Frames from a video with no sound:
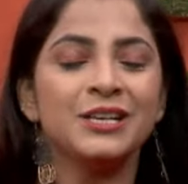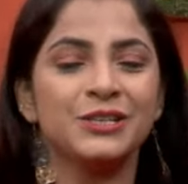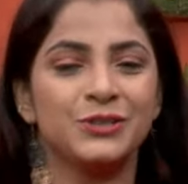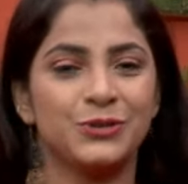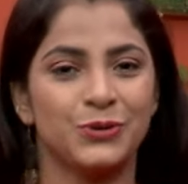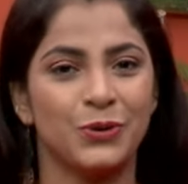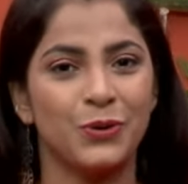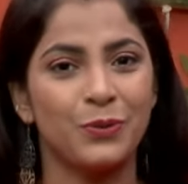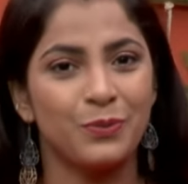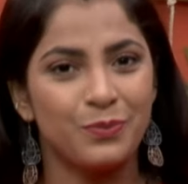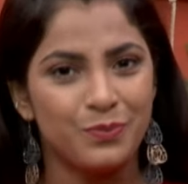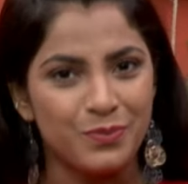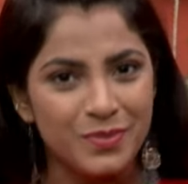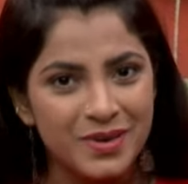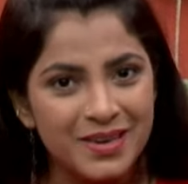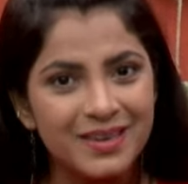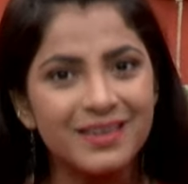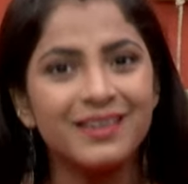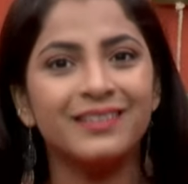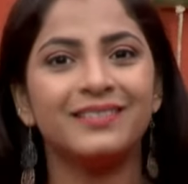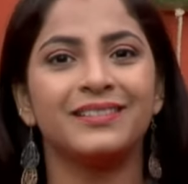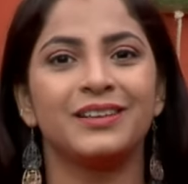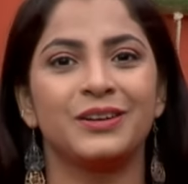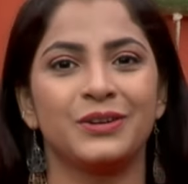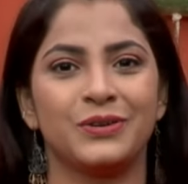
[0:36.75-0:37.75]
సో మీ
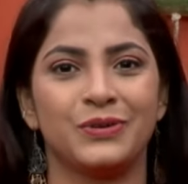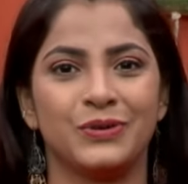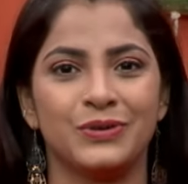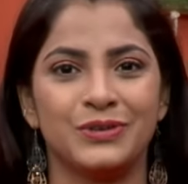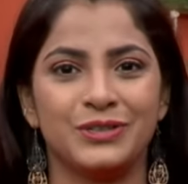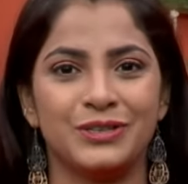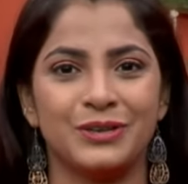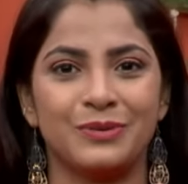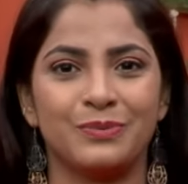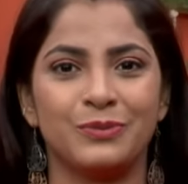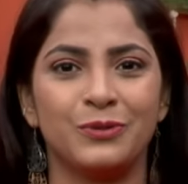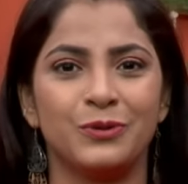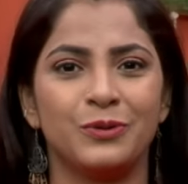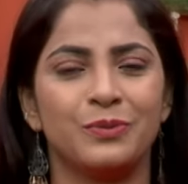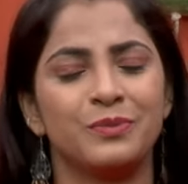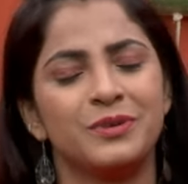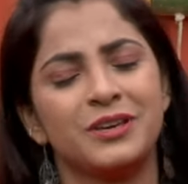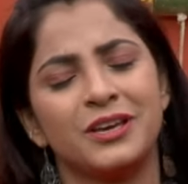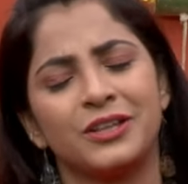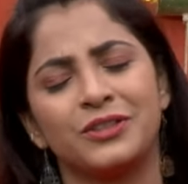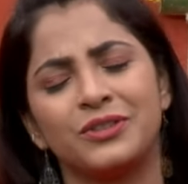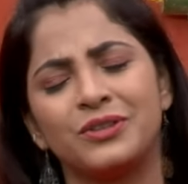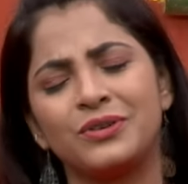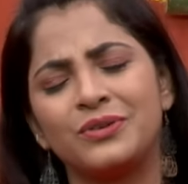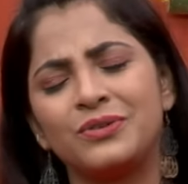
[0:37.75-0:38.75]
అందరి కోసము మీ
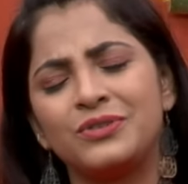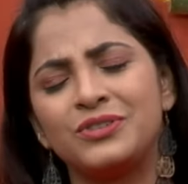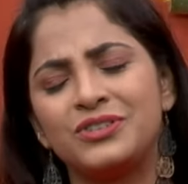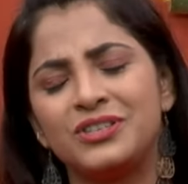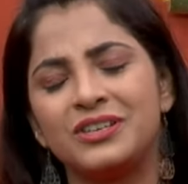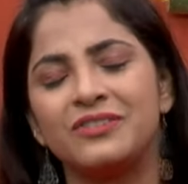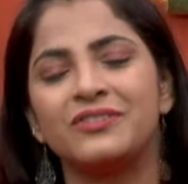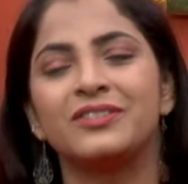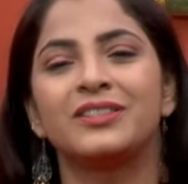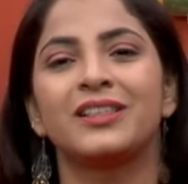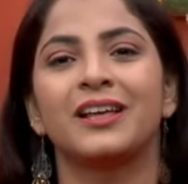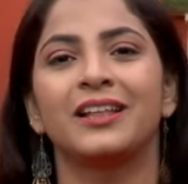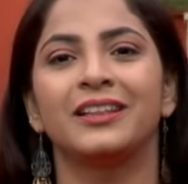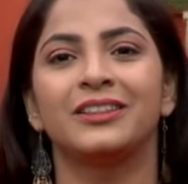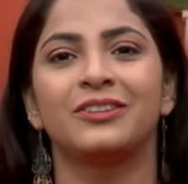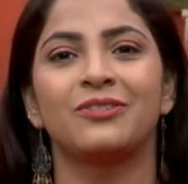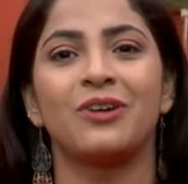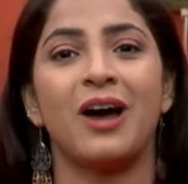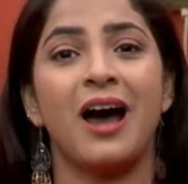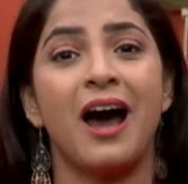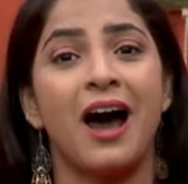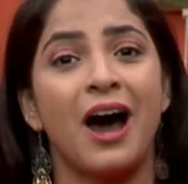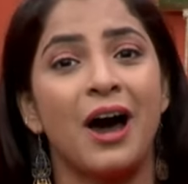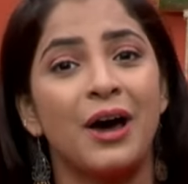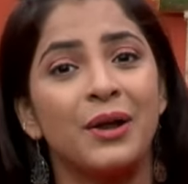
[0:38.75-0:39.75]
అందరూ జీవితాంతం
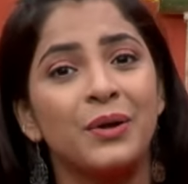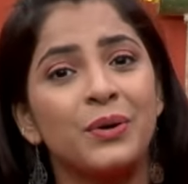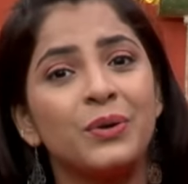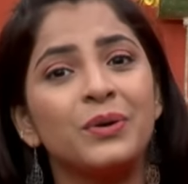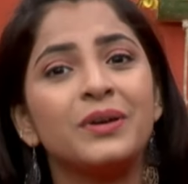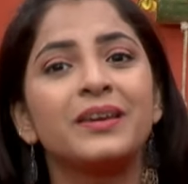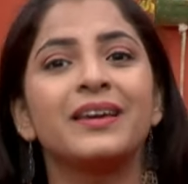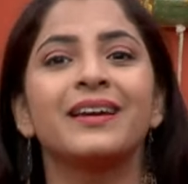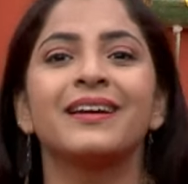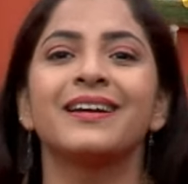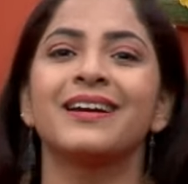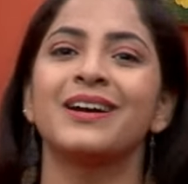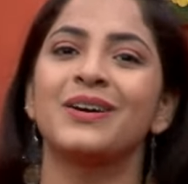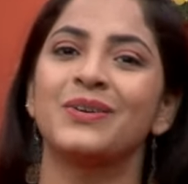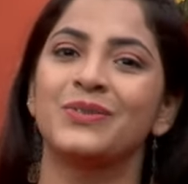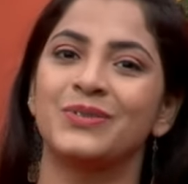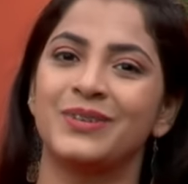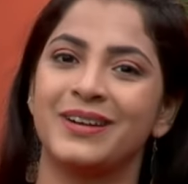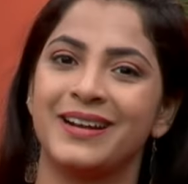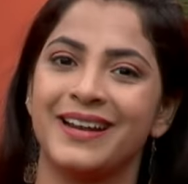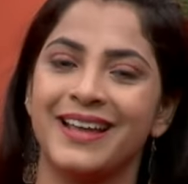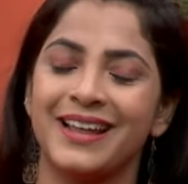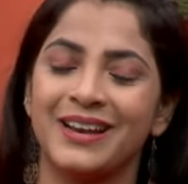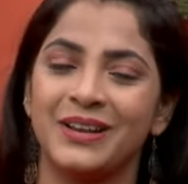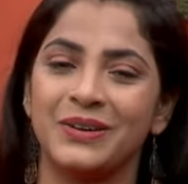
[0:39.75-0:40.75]
ఆరోగ్యంగా
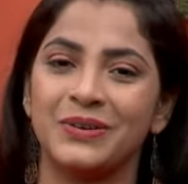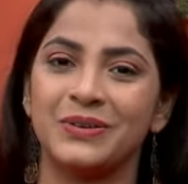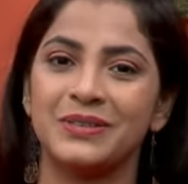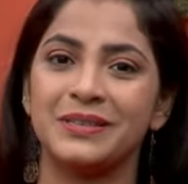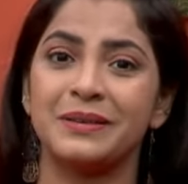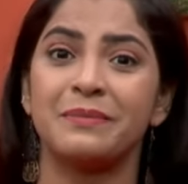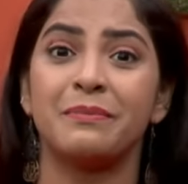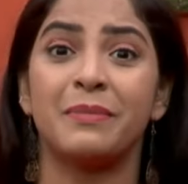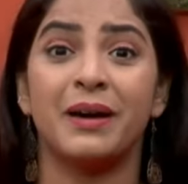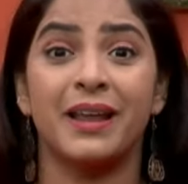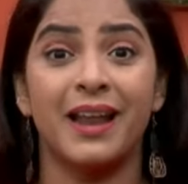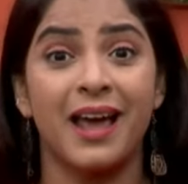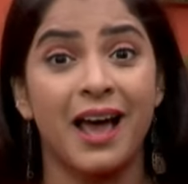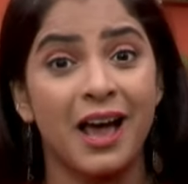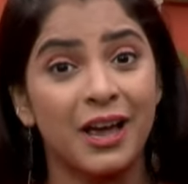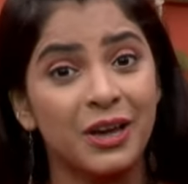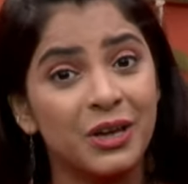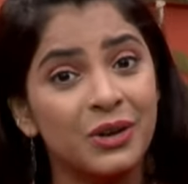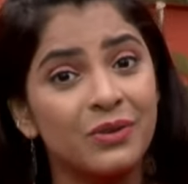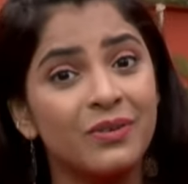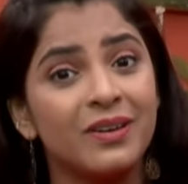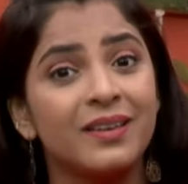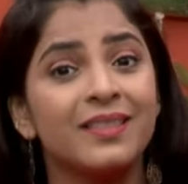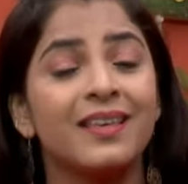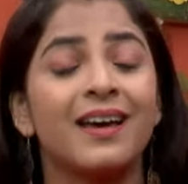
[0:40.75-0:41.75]
ఉండడాని కోసం మన
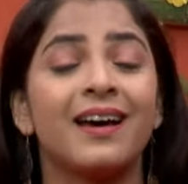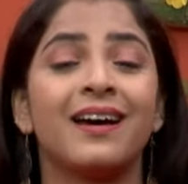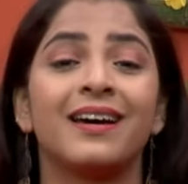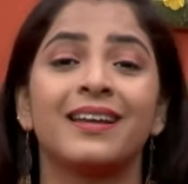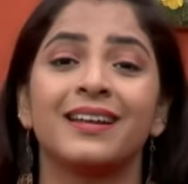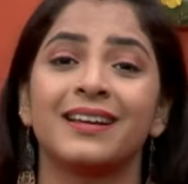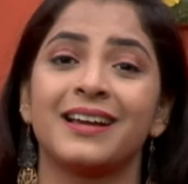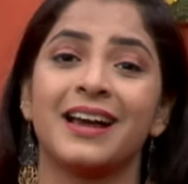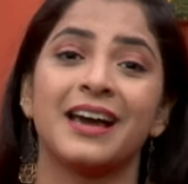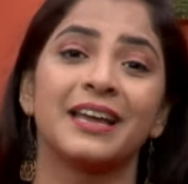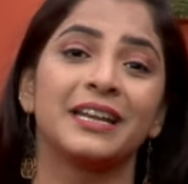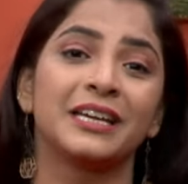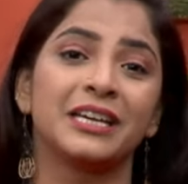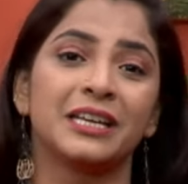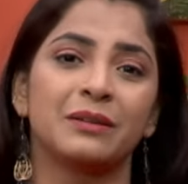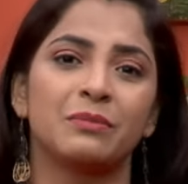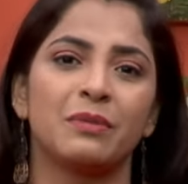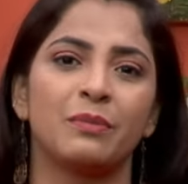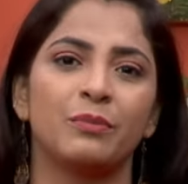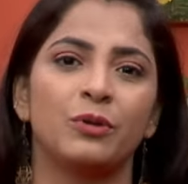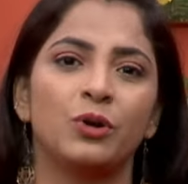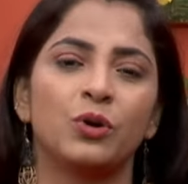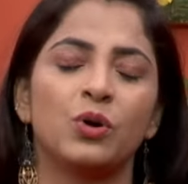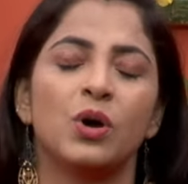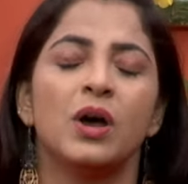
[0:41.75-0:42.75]
ఆయుర్వేద ఆహార
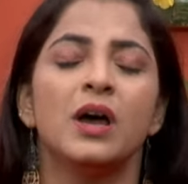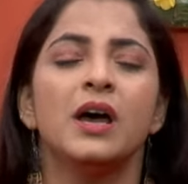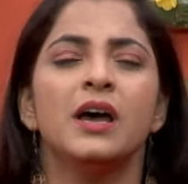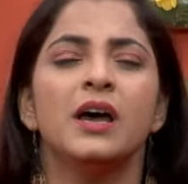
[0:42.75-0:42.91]
కార్యక్రమంలో